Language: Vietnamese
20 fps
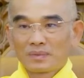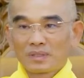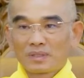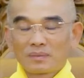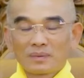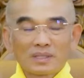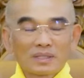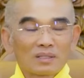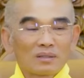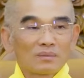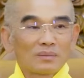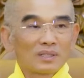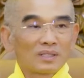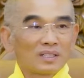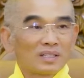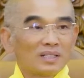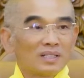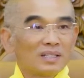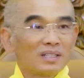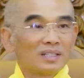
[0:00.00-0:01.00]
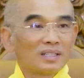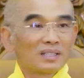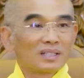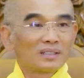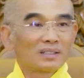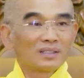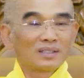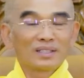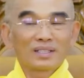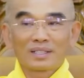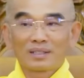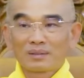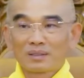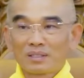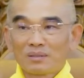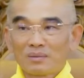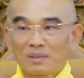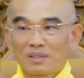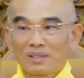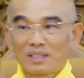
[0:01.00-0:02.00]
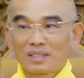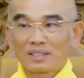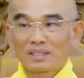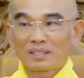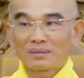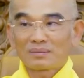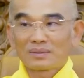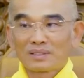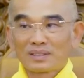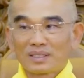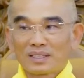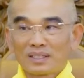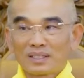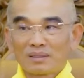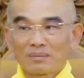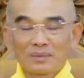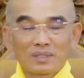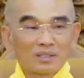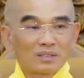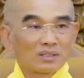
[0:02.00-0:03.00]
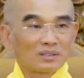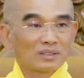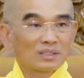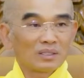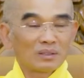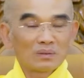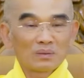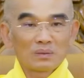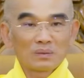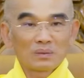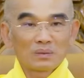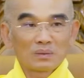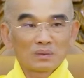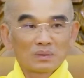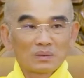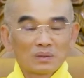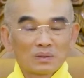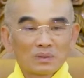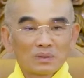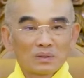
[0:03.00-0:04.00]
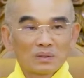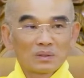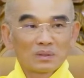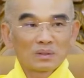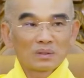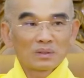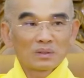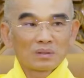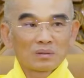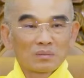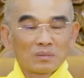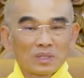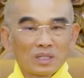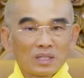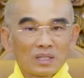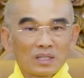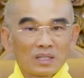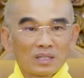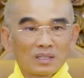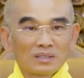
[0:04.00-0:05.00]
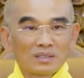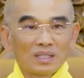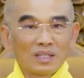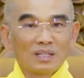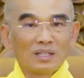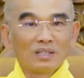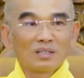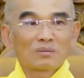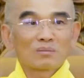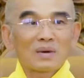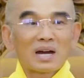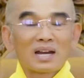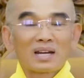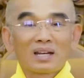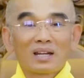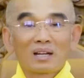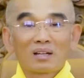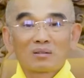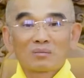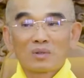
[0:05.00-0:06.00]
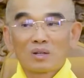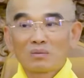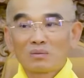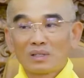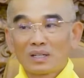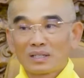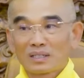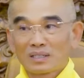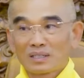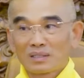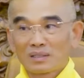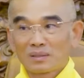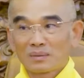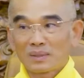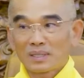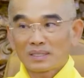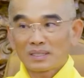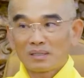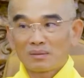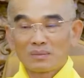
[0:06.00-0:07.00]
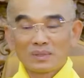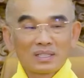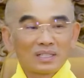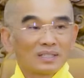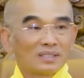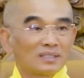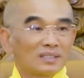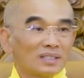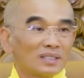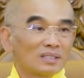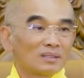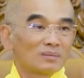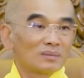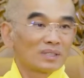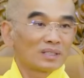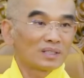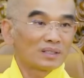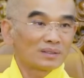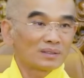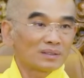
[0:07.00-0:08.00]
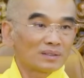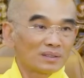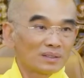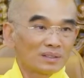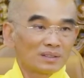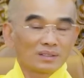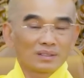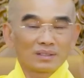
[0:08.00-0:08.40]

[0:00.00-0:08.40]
Rồi bắt đầu mình để ý cái người này, cứ mỗi lần gặp người này là mình khó chịu. Mình nhịn được ba lần, bốn lần rồi bắt đầu mình lên tiếng, mình nói.